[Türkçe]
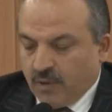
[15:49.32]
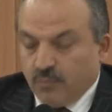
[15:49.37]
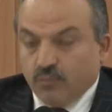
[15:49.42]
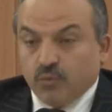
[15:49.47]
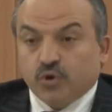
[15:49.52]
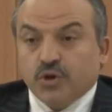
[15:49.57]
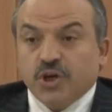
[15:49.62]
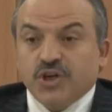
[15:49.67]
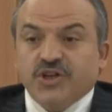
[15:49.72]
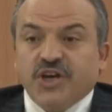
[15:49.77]

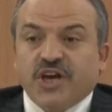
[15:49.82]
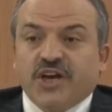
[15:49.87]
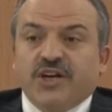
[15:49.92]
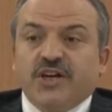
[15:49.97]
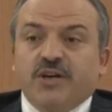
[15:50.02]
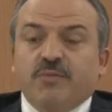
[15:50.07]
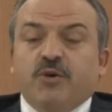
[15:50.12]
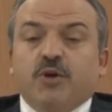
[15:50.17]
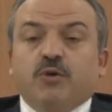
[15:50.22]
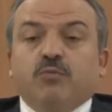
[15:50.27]

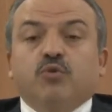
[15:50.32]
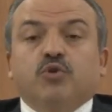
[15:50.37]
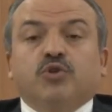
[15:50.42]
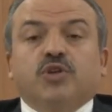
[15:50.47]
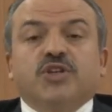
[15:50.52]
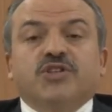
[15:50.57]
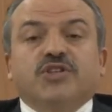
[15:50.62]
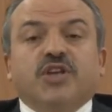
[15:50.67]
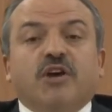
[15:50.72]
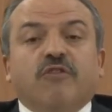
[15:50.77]
Müteşerri bir
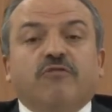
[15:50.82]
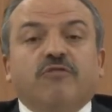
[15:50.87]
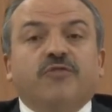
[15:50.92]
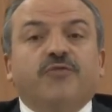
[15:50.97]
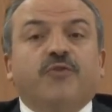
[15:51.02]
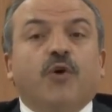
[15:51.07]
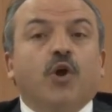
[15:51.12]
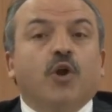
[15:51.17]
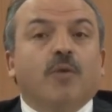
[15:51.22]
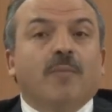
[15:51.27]

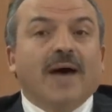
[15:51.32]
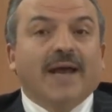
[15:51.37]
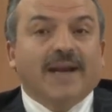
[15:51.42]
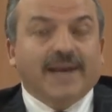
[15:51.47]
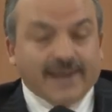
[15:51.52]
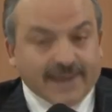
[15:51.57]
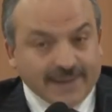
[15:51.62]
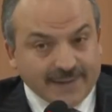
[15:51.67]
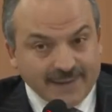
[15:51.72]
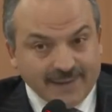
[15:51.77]
mutasavvuf
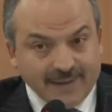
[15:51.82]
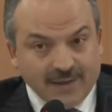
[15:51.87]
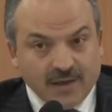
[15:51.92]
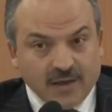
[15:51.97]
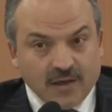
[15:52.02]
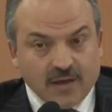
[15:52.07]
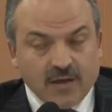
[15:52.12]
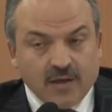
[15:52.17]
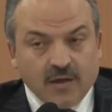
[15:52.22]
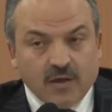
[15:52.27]
olmanın
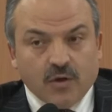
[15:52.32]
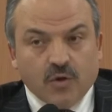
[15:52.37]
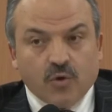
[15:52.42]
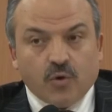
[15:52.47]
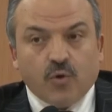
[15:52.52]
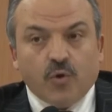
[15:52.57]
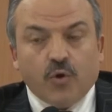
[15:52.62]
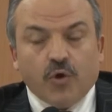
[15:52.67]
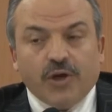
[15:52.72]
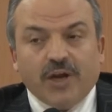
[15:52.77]

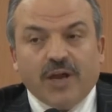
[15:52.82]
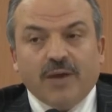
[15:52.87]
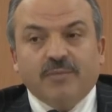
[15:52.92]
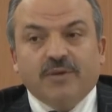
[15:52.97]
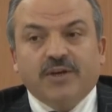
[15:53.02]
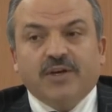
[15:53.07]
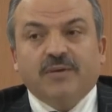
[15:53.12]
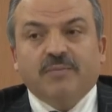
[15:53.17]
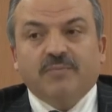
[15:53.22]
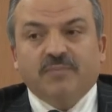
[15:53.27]

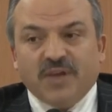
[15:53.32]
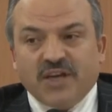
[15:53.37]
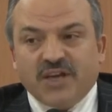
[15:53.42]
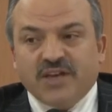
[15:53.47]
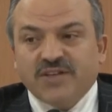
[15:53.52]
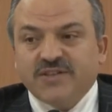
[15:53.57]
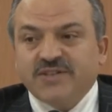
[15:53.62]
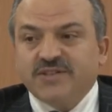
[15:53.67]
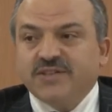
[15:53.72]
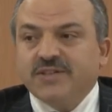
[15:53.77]
önemini
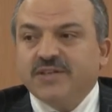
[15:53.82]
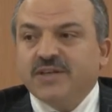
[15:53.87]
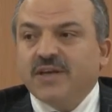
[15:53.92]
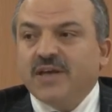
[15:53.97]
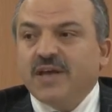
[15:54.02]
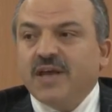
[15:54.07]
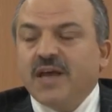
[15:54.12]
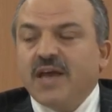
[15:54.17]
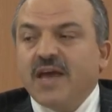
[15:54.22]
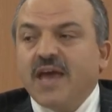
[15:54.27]
biz
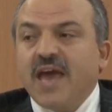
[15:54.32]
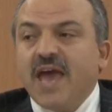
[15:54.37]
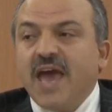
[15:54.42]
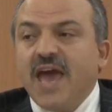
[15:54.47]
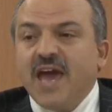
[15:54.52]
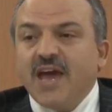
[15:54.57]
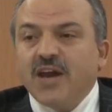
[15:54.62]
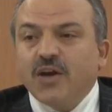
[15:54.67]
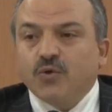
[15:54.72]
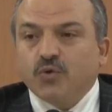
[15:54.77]

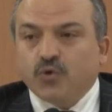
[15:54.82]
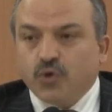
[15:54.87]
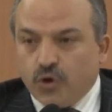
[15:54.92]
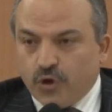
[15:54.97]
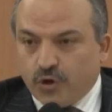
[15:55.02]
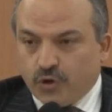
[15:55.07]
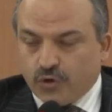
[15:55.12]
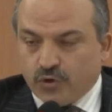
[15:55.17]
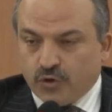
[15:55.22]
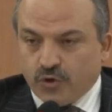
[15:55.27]
her
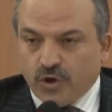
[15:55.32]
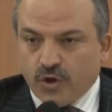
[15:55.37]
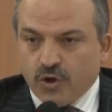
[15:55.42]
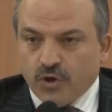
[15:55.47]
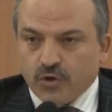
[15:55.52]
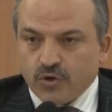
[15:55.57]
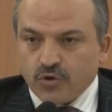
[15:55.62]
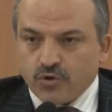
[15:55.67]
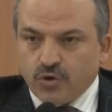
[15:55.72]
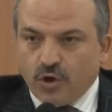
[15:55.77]
gün
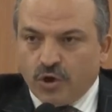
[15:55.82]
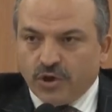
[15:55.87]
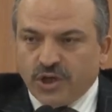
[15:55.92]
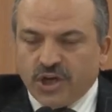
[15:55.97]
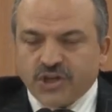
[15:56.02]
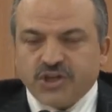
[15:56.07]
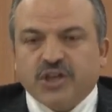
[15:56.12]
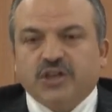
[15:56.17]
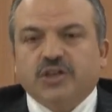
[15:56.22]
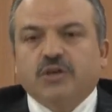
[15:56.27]
son
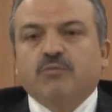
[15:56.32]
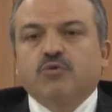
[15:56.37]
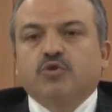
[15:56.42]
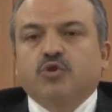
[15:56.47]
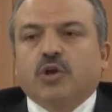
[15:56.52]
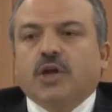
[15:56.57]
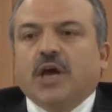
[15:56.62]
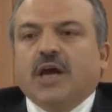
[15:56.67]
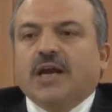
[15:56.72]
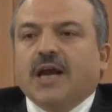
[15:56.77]
yaşadığımız
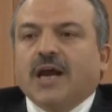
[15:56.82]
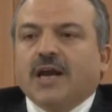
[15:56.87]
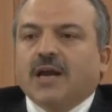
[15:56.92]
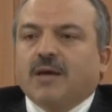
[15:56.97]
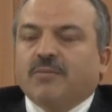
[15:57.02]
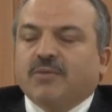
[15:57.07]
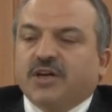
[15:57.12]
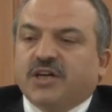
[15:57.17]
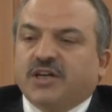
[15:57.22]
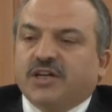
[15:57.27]

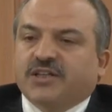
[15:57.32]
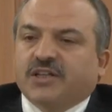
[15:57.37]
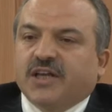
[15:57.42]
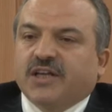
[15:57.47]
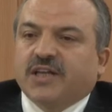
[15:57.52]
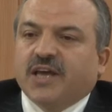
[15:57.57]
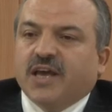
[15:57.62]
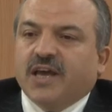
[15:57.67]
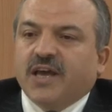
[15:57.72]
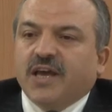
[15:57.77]
olaylarla
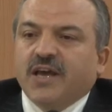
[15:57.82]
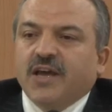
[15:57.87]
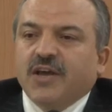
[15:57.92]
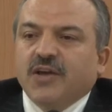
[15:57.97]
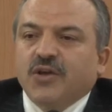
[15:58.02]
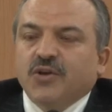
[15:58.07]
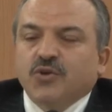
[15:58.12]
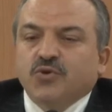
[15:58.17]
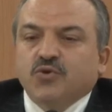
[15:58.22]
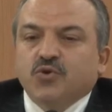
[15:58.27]
birlikte de
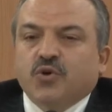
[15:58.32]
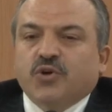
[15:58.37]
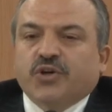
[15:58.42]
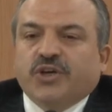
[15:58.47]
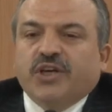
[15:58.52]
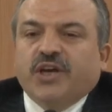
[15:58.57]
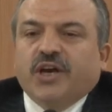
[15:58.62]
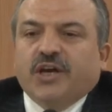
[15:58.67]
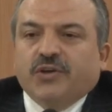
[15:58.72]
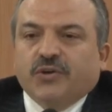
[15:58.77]

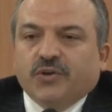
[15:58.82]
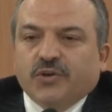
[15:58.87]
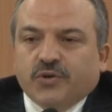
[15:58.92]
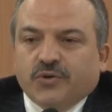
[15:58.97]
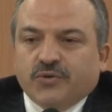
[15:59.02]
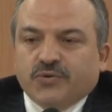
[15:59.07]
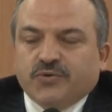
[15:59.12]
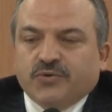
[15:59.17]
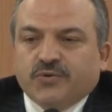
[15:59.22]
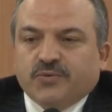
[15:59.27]
çok iyi
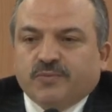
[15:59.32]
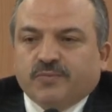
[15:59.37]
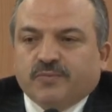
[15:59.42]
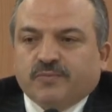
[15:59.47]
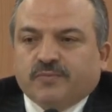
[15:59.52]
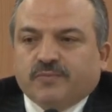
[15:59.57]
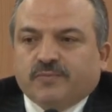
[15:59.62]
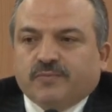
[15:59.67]
anlıyoruz.